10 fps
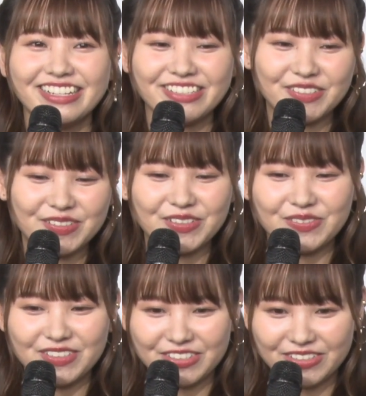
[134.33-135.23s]
そういうのを
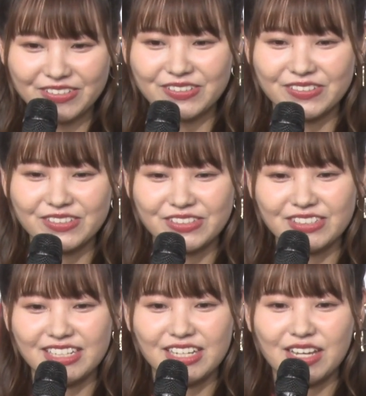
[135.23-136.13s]
見ると、本当
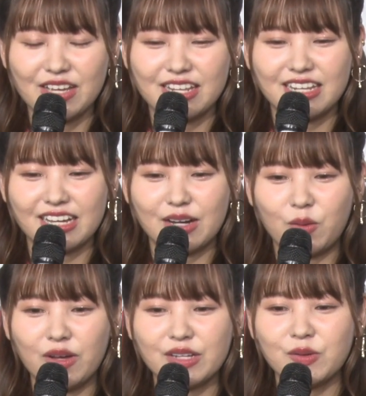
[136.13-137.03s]
になんか
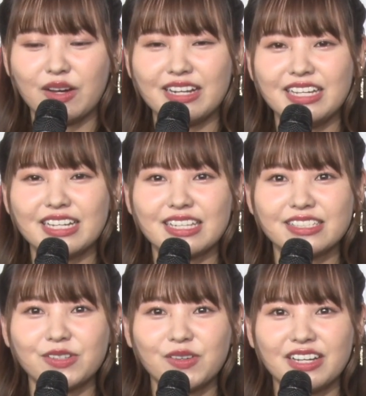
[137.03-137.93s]
親のありがた
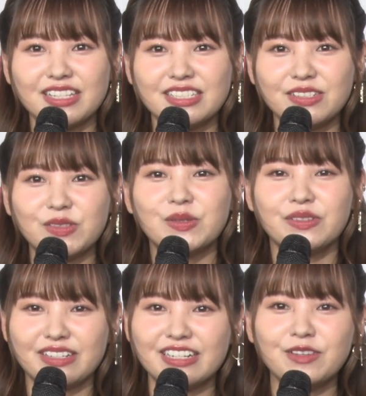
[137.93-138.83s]
さを感じるとい
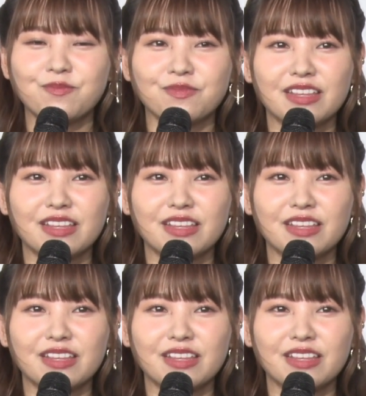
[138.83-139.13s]
うか、